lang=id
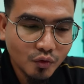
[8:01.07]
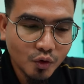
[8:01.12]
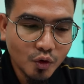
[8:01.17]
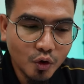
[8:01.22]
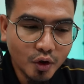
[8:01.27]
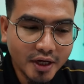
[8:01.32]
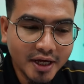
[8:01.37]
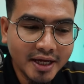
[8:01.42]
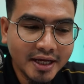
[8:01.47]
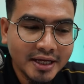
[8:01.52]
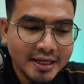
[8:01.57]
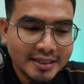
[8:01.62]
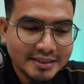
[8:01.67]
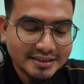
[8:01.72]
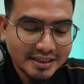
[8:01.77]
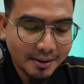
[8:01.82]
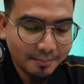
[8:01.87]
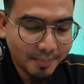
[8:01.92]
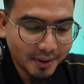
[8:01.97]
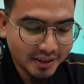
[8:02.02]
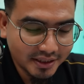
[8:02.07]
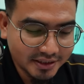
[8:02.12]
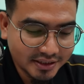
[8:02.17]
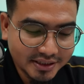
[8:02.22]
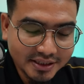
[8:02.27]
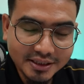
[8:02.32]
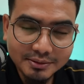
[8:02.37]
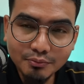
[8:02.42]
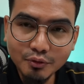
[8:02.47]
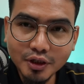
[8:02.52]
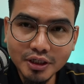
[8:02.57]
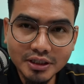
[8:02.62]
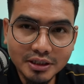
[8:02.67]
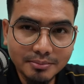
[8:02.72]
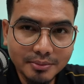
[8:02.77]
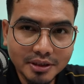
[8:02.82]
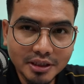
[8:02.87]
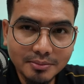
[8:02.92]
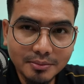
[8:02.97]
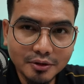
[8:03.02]
Oke, sampai di sini mungkin
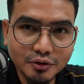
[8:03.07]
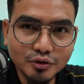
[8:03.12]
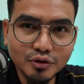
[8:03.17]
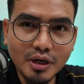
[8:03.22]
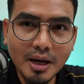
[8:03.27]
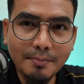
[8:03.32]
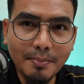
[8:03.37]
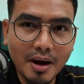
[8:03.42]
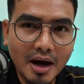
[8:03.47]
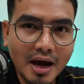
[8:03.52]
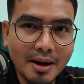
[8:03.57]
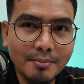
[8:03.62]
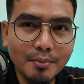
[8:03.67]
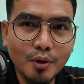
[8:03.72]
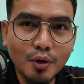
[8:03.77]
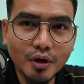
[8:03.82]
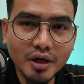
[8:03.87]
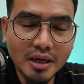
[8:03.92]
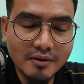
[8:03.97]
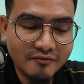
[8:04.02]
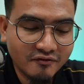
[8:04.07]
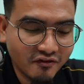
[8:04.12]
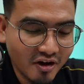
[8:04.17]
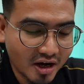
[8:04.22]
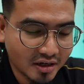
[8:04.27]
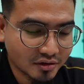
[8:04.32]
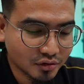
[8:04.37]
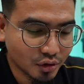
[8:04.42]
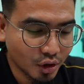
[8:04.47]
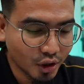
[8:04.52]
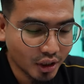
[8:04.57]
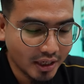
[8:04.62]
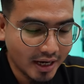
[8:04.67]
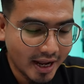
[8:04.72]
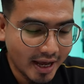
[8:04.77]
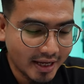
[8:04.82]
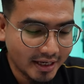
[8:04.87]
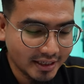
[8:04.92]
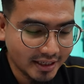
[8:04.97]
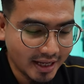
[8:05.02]
teman-teman sudah paham. Oke, faktor
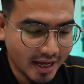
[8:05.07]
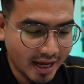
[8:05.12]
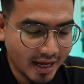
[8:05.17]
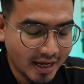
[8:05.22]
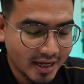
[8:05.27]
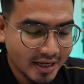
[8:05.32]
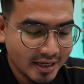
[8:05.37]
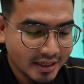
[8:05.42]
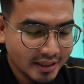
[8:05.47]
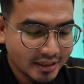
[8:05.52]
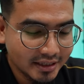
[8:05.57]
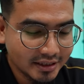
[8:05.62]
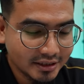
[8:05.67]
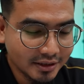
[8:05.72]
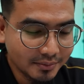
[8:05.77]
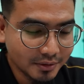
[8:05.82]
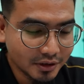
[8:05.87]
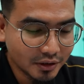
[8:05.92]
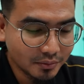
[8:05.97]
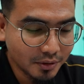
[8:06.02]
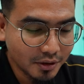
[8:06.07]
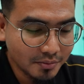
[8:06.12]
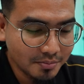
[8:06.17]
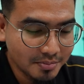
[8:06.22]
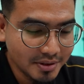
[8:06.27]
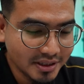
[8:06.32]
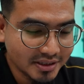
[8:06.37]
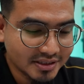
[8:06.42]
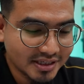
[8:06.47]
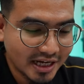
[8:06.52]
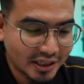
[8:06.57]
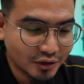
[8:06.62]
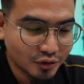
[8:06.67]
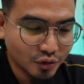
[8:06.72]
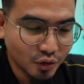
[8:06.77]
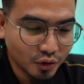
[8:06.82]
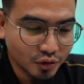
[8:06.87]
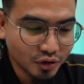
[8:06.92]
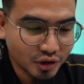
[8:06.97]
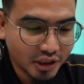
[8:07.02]
lainnya ini teman-teman bisa
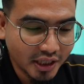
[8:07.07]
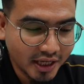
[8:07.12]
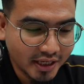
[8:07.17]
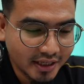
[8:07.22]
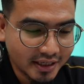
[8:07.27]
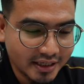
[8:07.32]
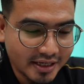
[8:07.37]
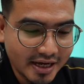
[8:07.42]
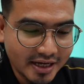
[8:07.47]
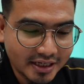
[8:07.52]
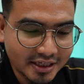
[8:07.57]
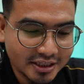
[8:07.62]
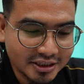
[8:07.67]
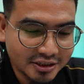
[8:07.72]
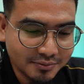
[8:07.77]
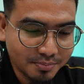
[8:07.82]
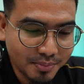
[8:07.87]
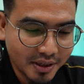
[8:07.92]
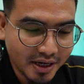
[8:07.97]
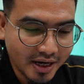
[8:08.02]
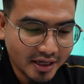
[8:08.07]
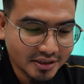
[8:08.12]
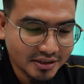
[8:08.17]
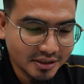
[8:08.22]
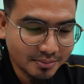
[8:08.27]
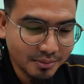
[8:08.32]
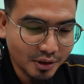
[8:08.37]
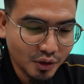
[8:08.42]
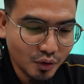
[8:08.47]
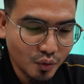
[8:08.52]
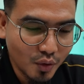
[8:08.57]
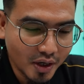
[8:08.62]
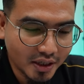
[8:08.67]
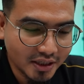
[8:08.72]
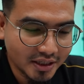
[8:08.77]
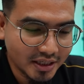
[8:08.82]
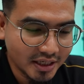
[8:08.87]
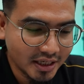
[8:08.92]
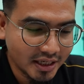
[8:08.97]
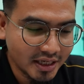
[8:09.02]
contek yang inspirasi mingguan
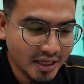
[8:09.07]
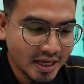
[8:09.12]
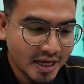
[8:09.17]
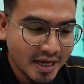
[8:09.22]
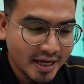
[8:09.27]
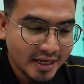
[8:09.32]
ini.